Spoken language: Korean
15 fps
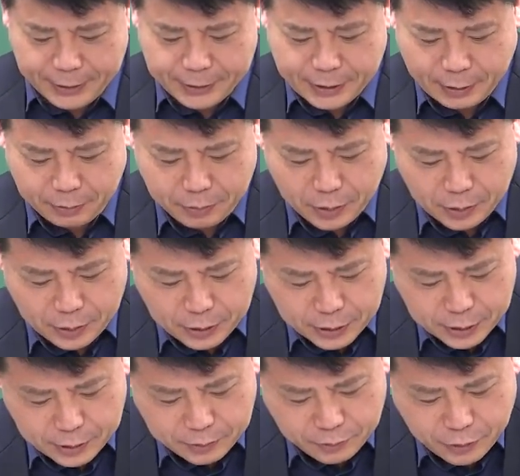
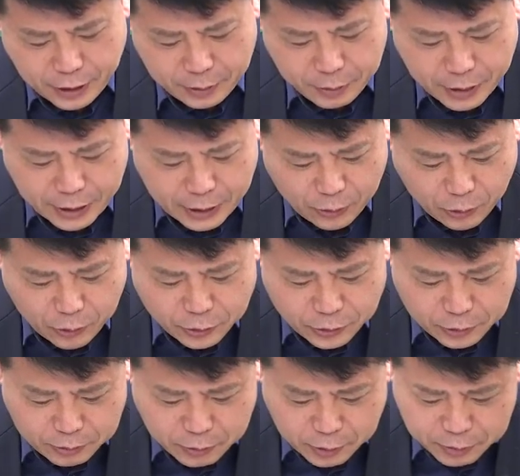3번은 프레밍의
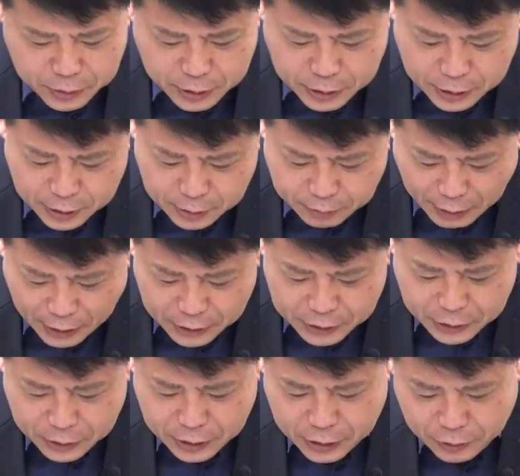오른손 법칙은
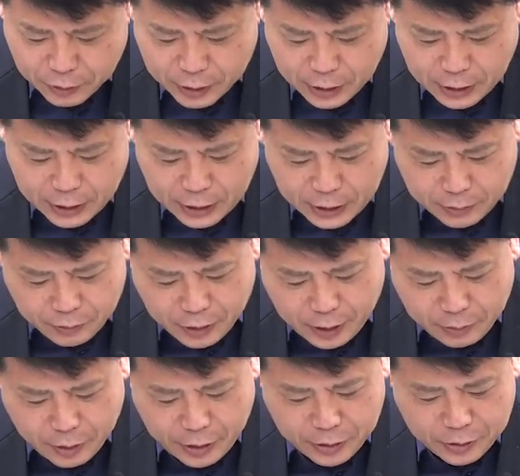발전기 원리,
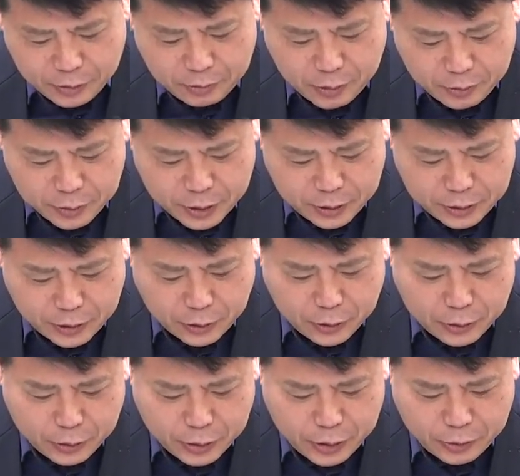프레밍의 왼손 법칙은
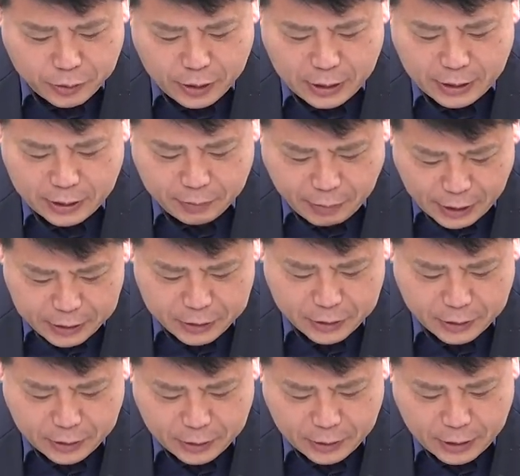전동기 원리.
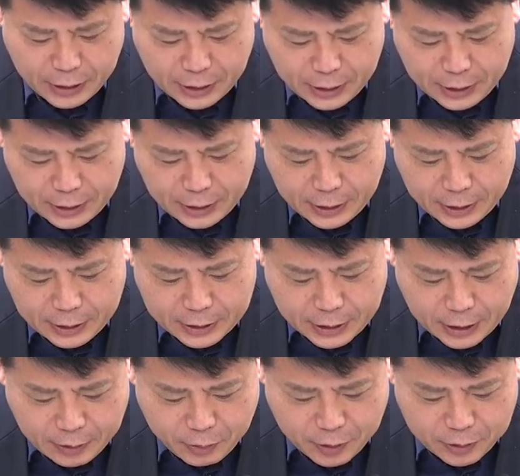맞죠?
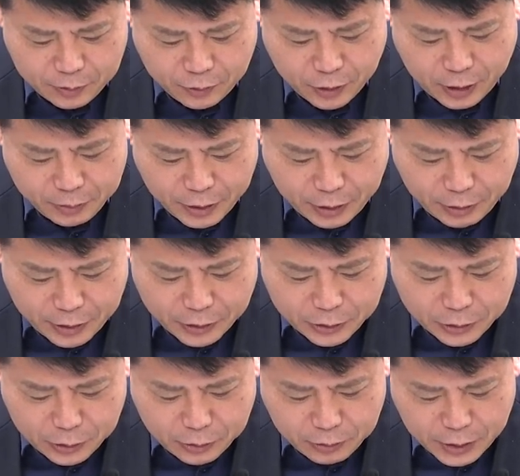4번 프레밍의
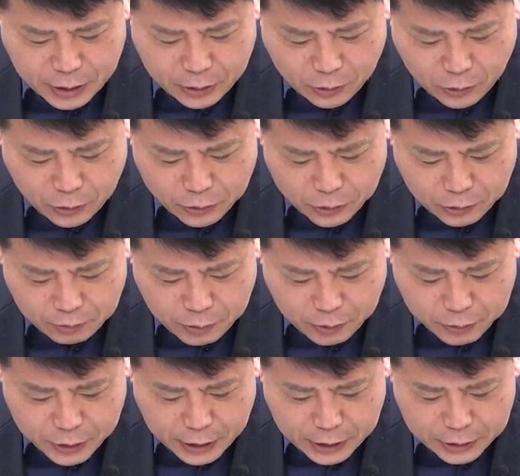왼손 및 오른손
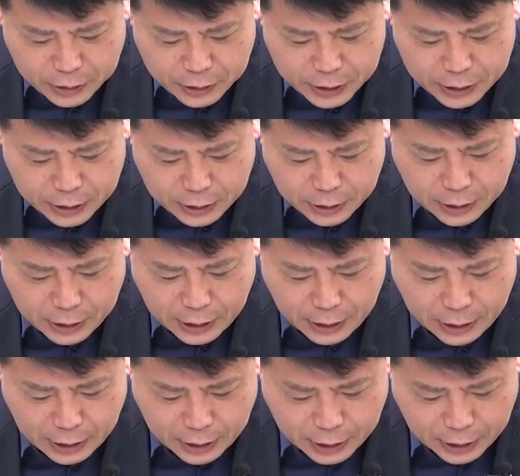법칙에서
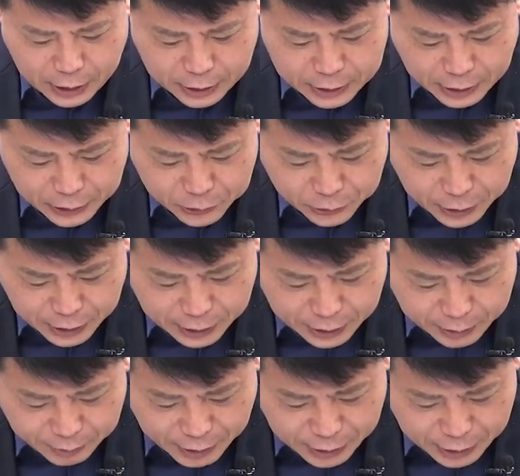힘과
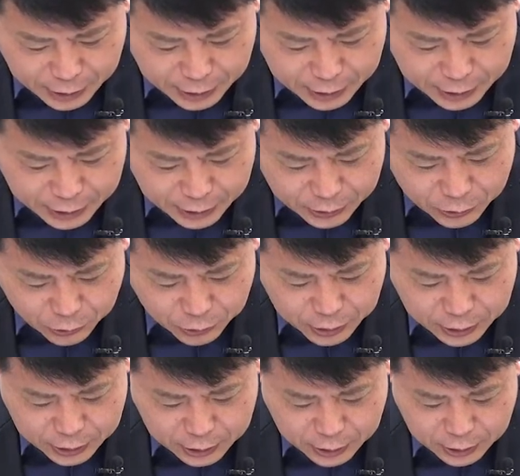자속의 방향이
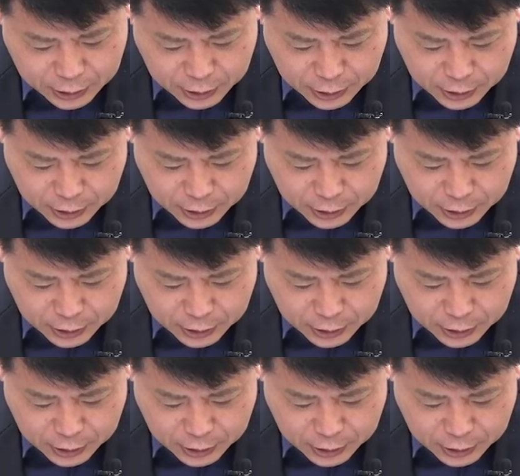동일할